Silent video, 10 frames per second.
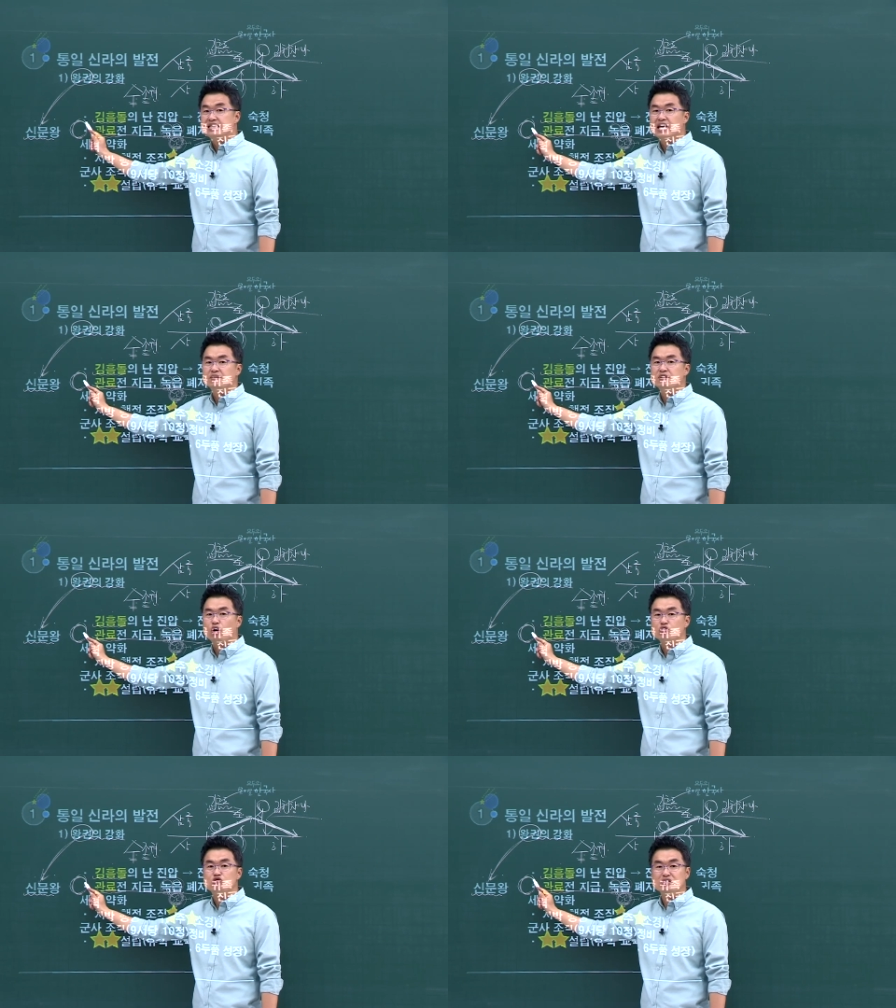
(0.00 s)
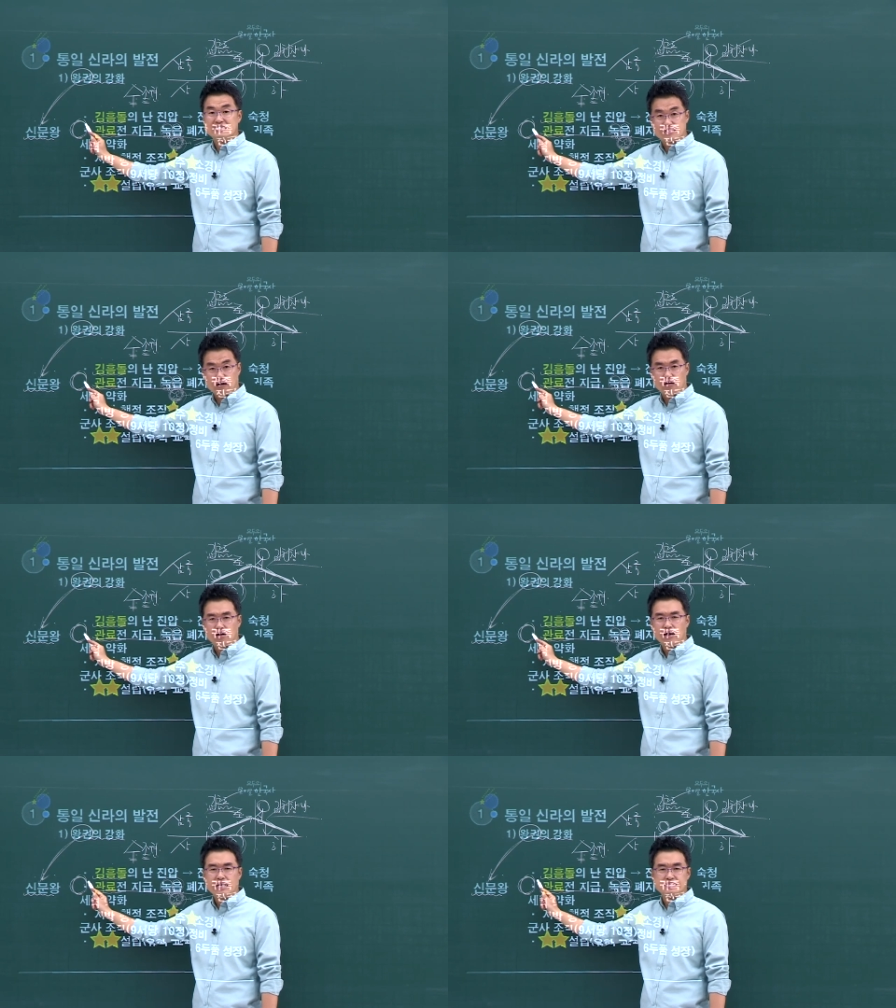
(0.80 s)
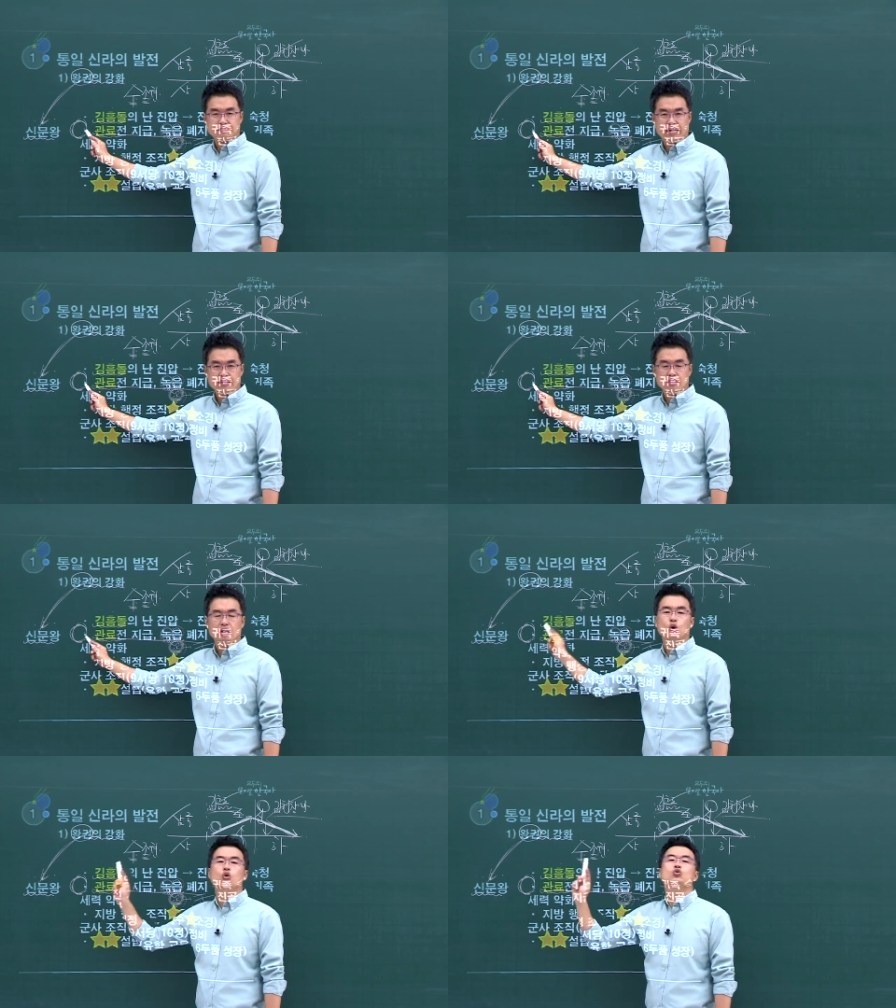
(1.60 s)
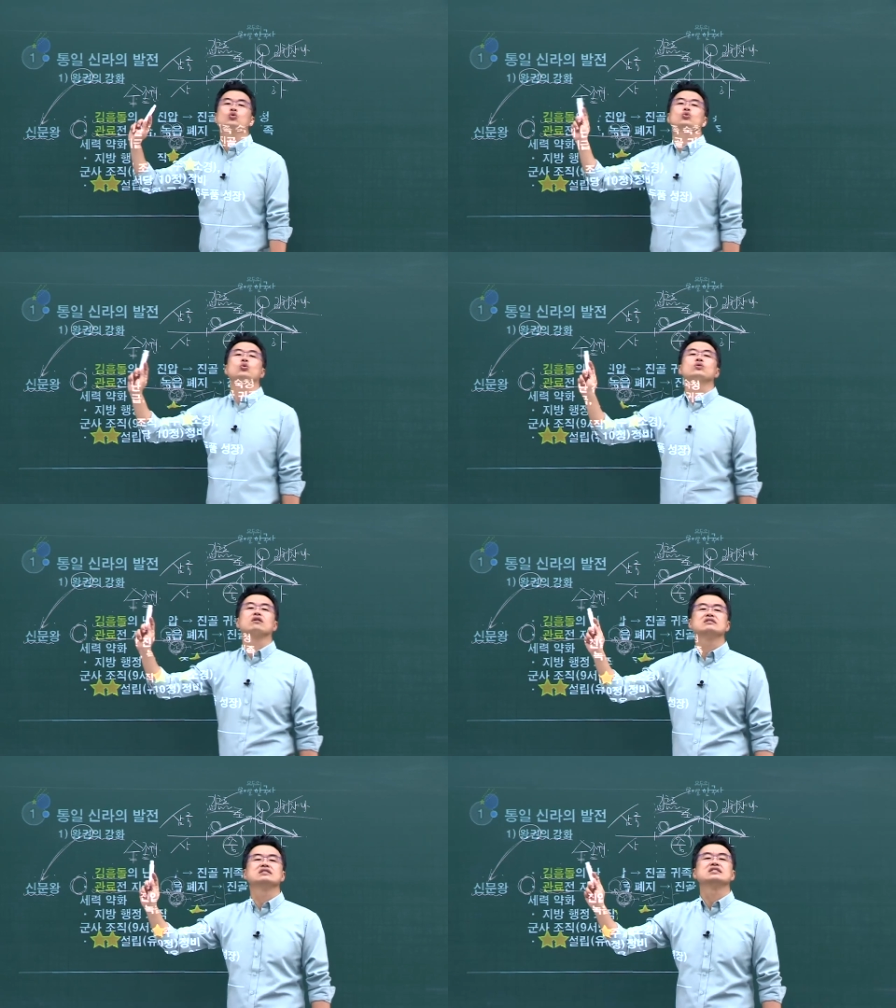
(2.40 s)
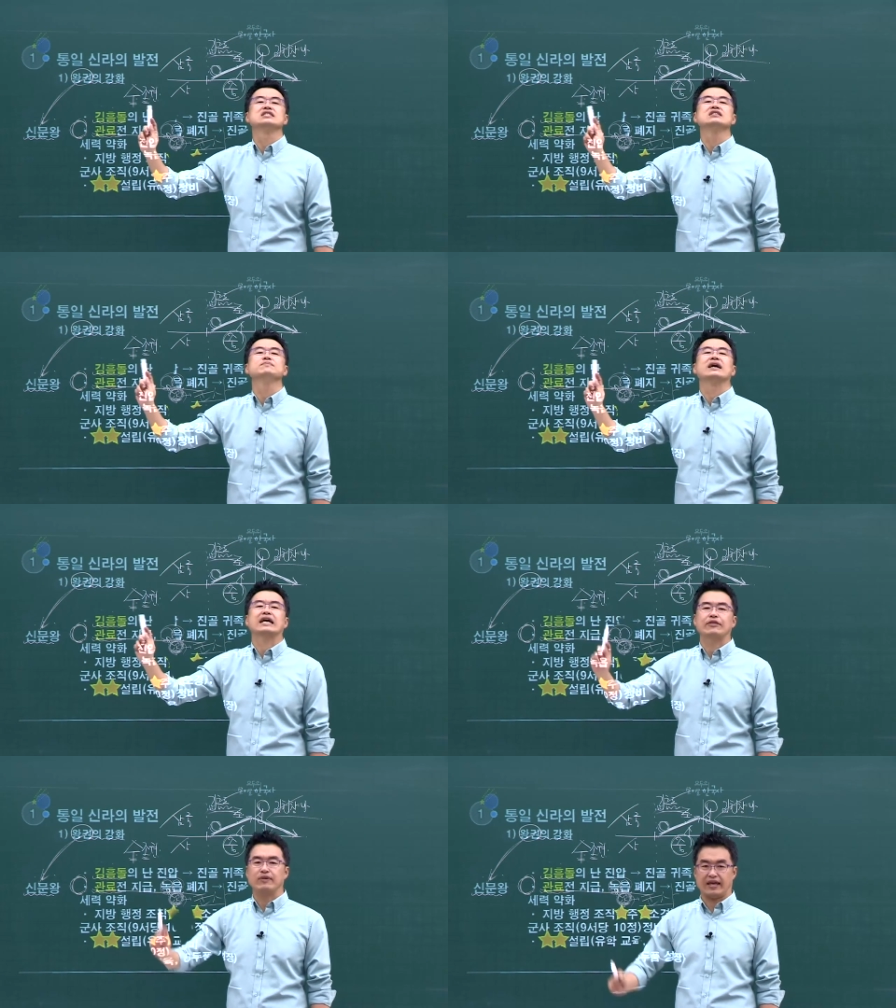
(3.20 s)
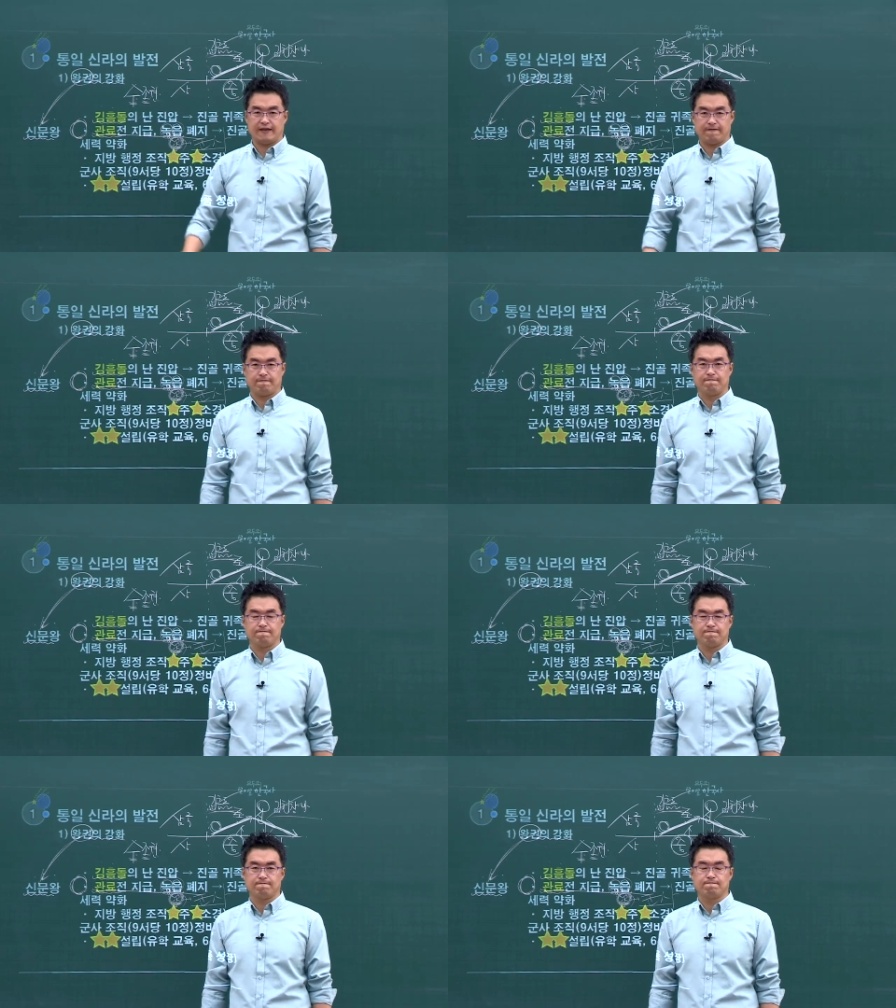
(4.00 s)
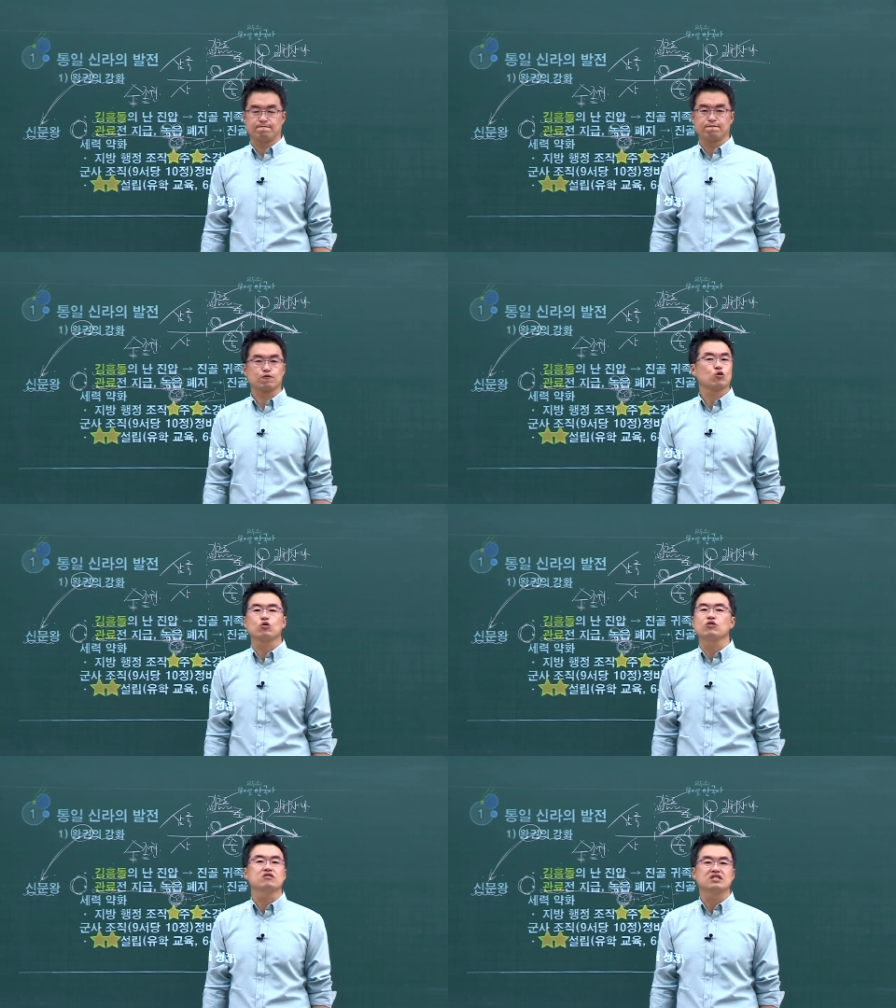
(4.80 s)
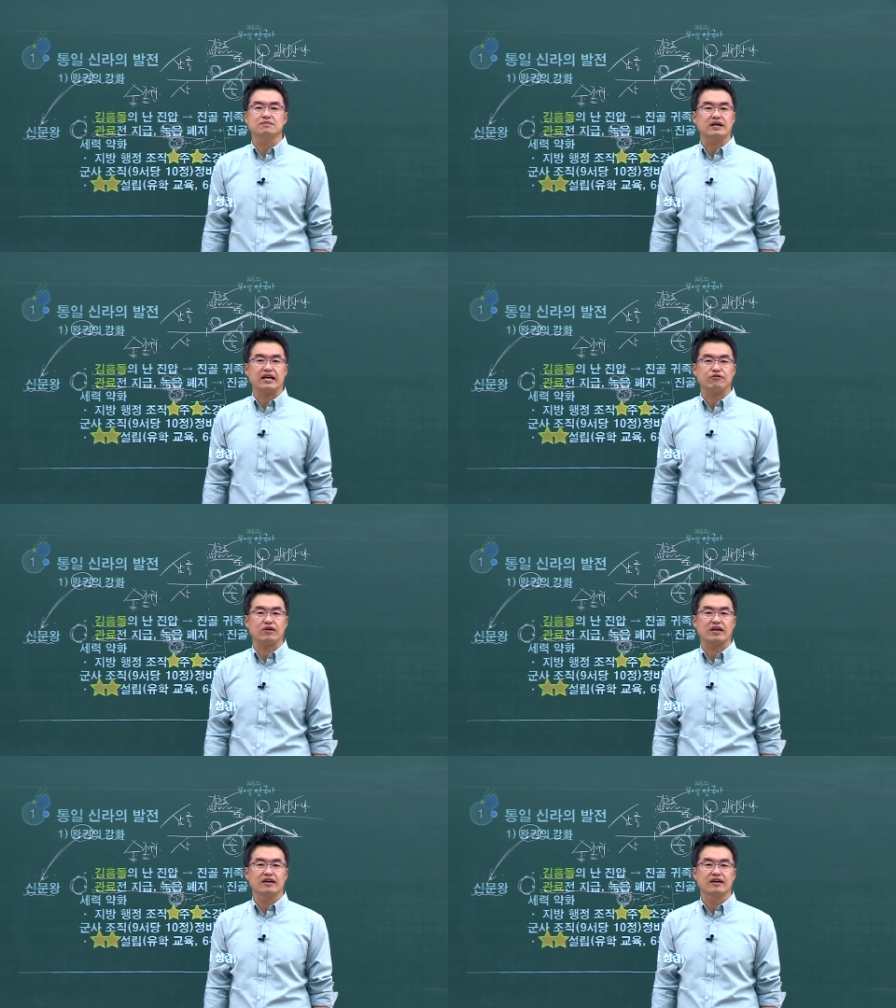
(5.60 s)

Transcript: 세금을 거둘 수 있어. 하지만 노동력은 증발이 안 돼. 노동력은 증발이 안 돼.